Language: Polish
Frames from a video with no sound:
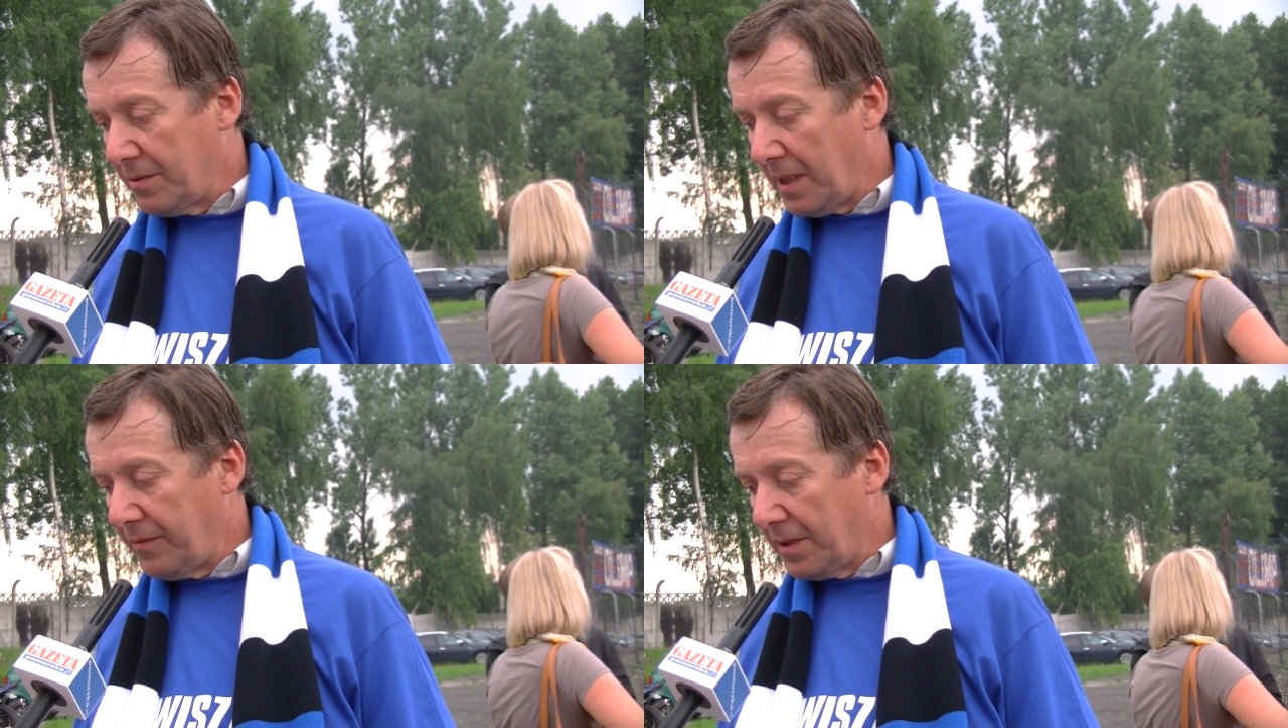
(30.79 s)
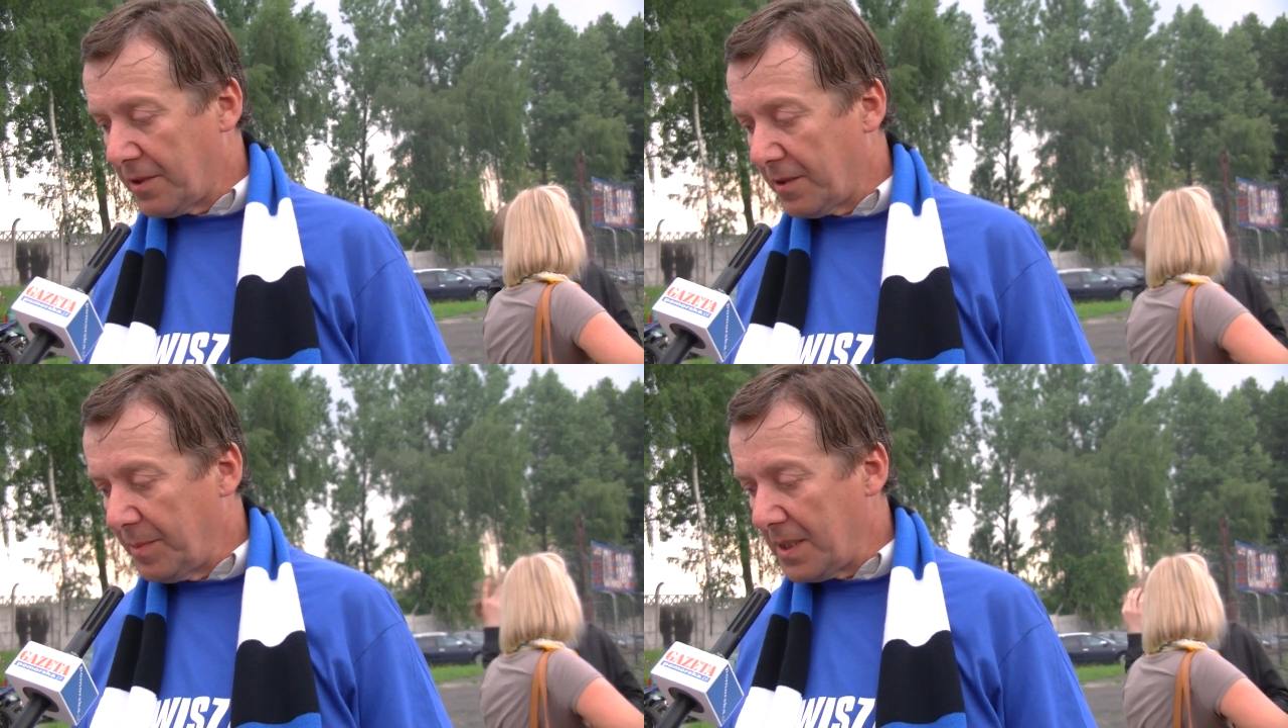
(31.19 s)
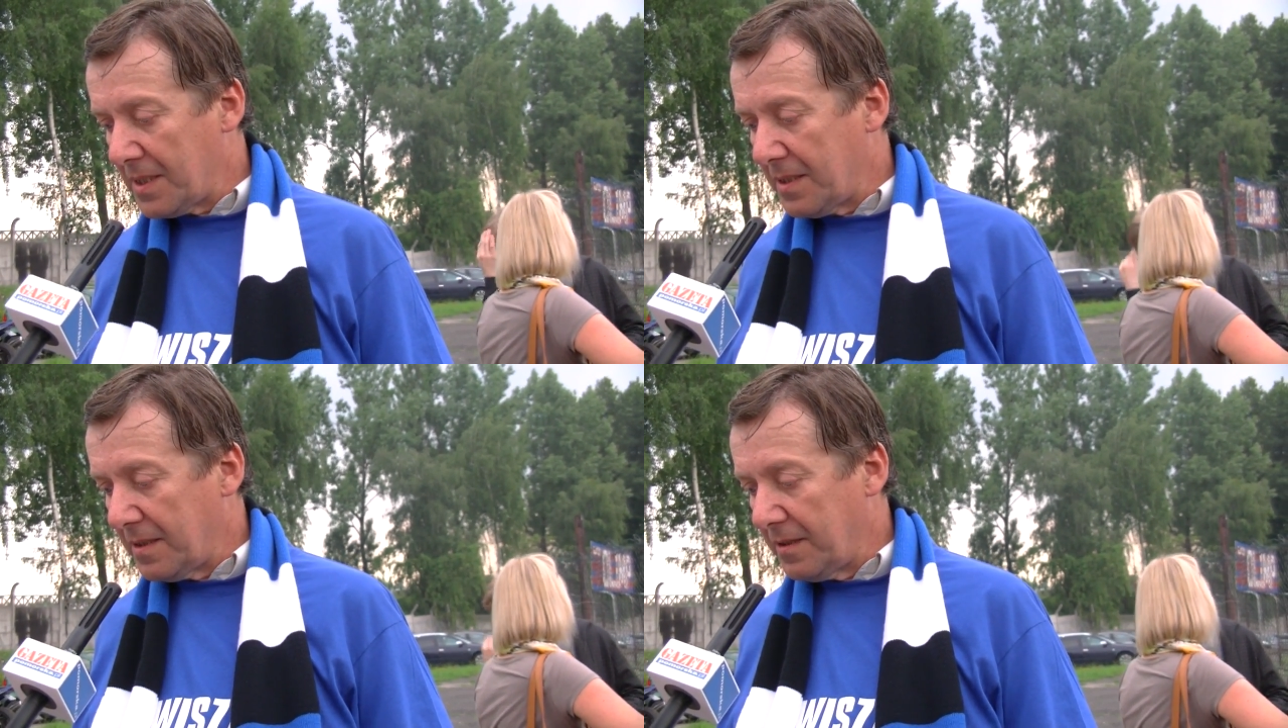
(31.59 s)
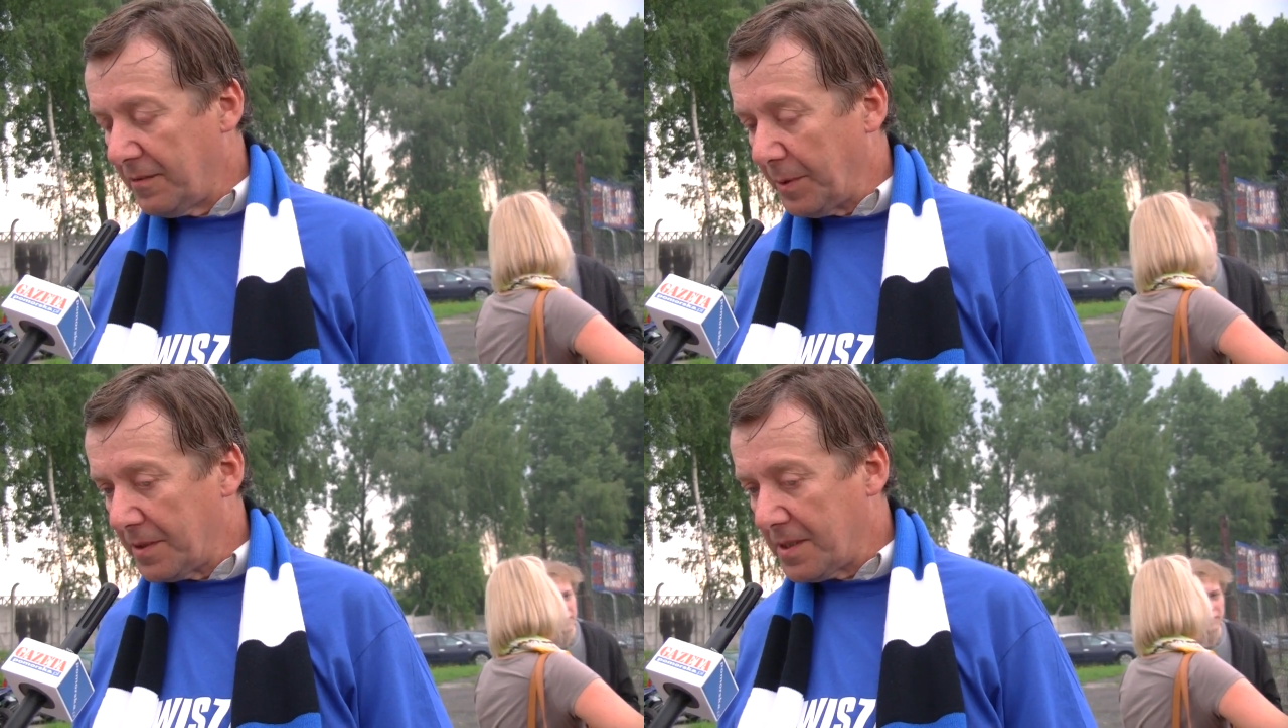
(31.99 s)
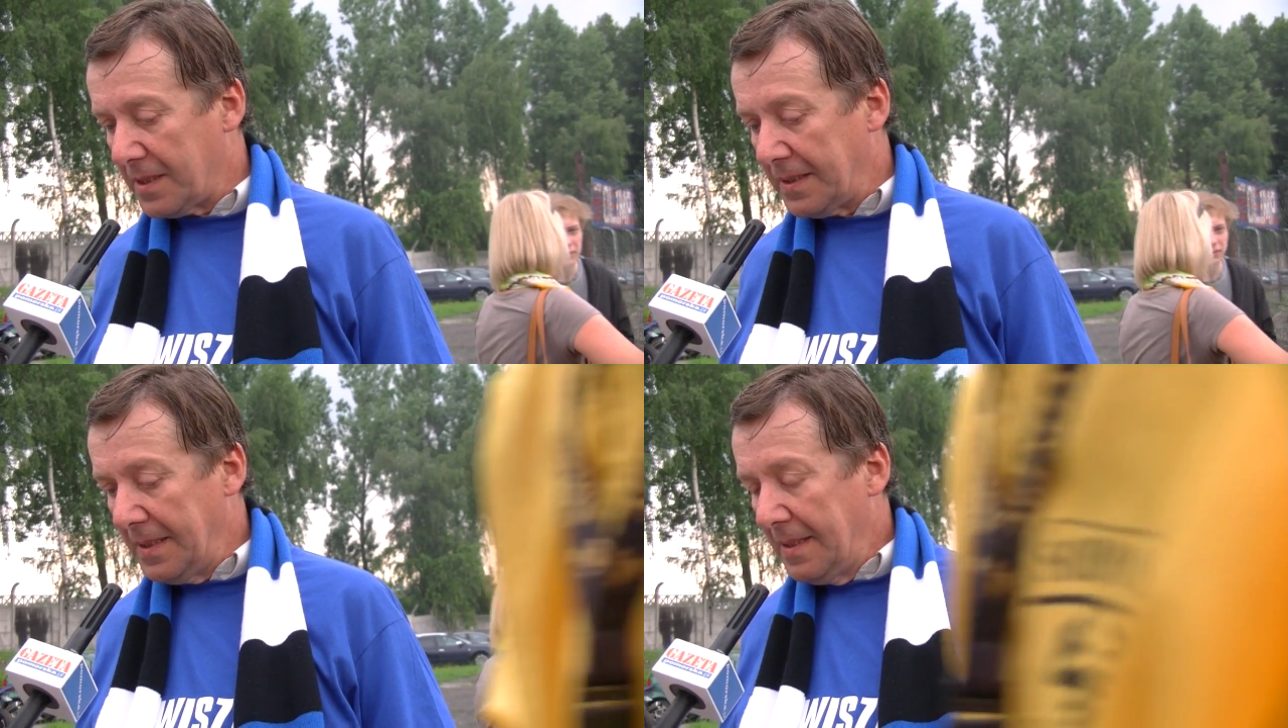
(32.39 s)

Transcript: największych miast e, w Polsce.